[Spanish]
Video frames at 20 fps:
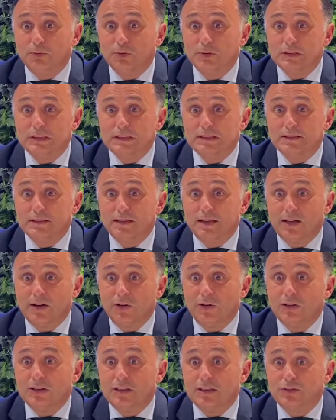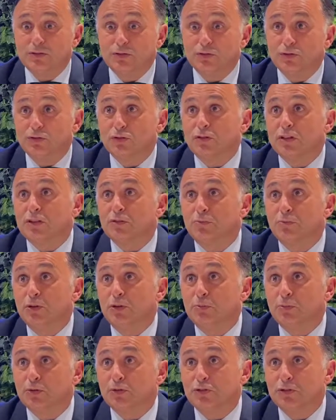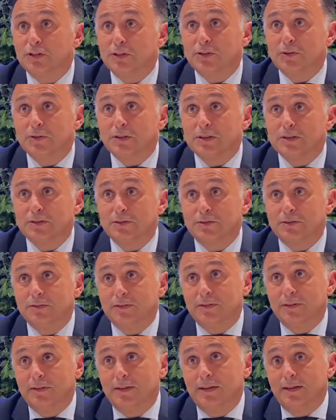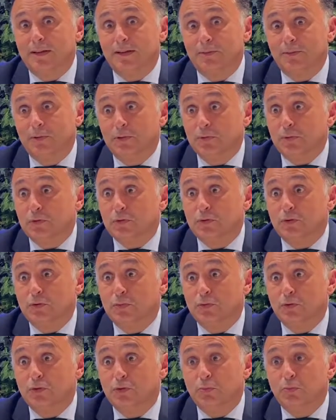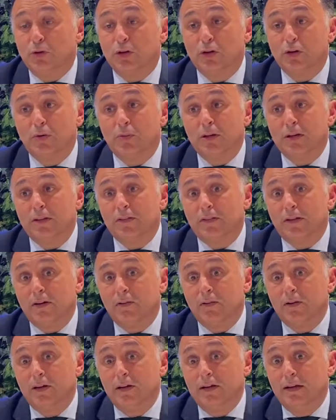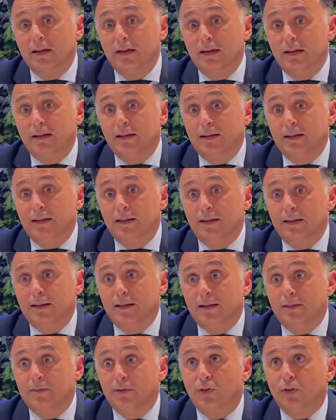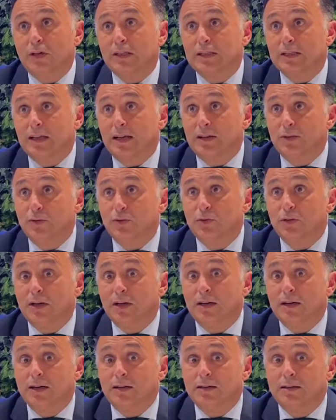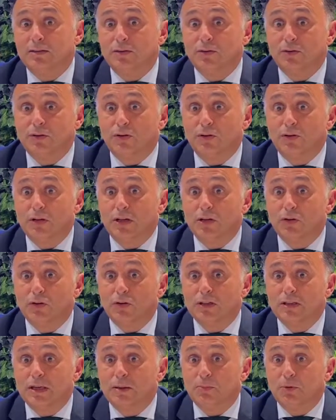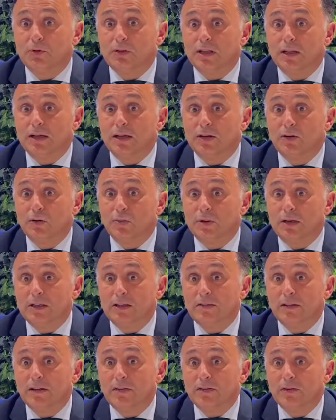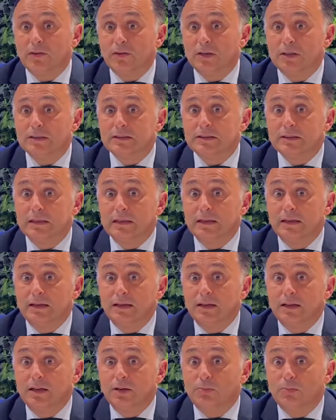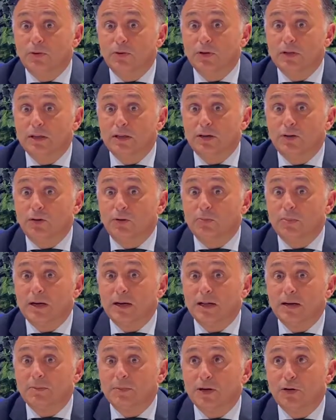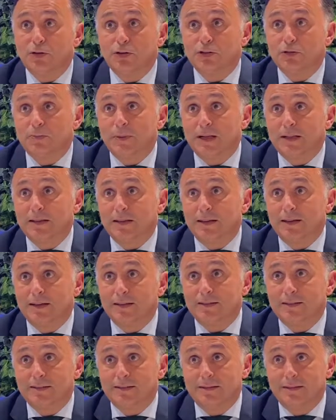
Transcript: pues creo que tiene sus cosas muy positivas. Eh, vivimos en un mundo muy globalizado y lo que te ayuda, yo creo que lo que te aporta la globalización es el poder comparar mejores prácticas